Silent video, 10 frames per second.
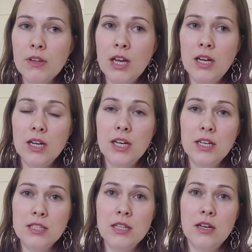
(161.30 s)
а,
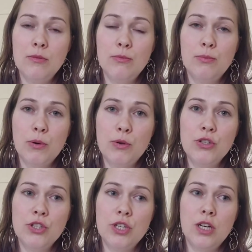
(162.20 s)
гораздо
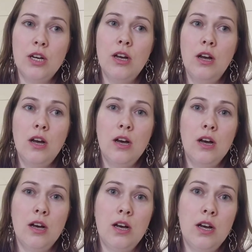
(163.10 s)
проще
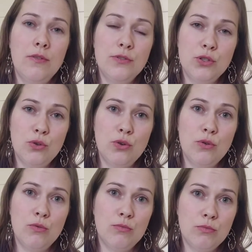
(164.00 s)
а,
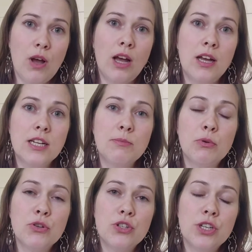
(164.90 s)
все, гораздо
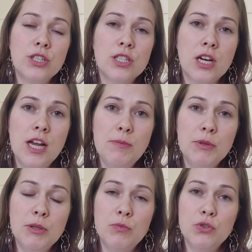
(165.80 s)
проще их стирать,
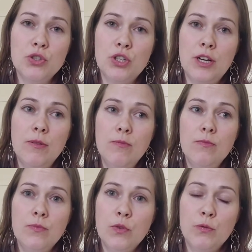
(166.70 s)
потому что
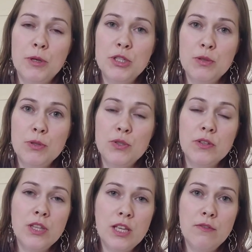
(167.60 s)
ну, в принципе,
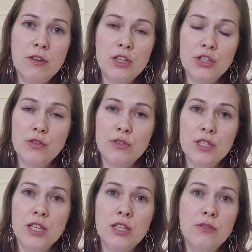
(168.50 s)
цветные вещи вы
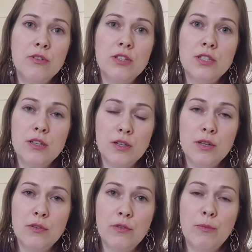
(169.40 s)

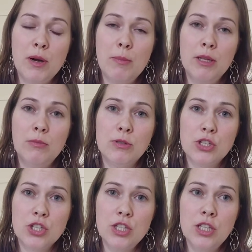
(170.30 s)
закидываете в барабаны
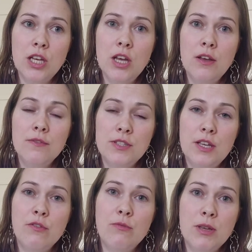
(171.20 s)
машины
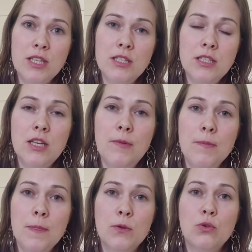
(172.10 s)
все вместе.
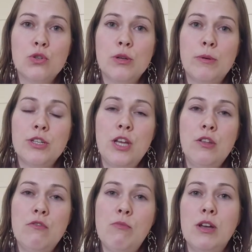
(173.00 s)
Но тоже
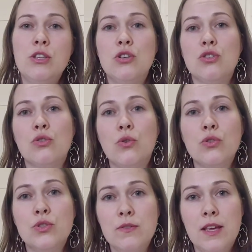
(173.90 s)
обращать внимание, что
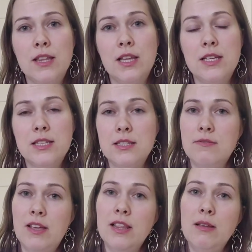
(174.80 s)
светлые со
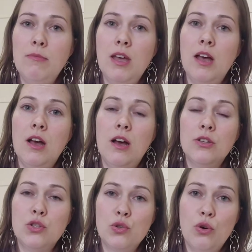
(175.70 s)
светлыми,
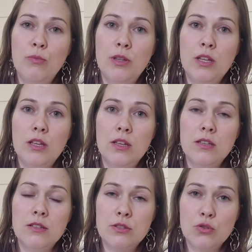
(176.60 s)
темные
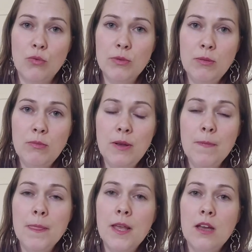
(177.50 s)
с
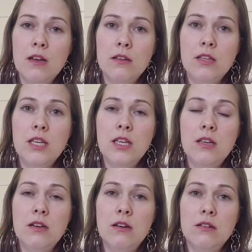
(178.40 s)
темными.
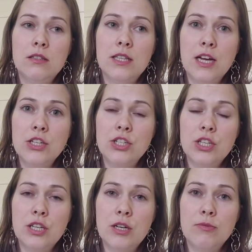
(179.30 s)
И
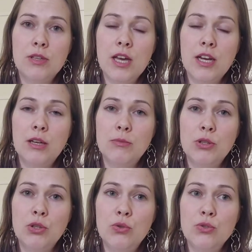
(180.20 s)
также я
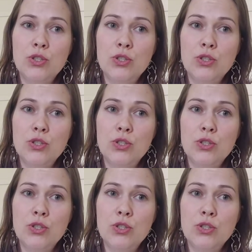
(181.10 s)
рекомендую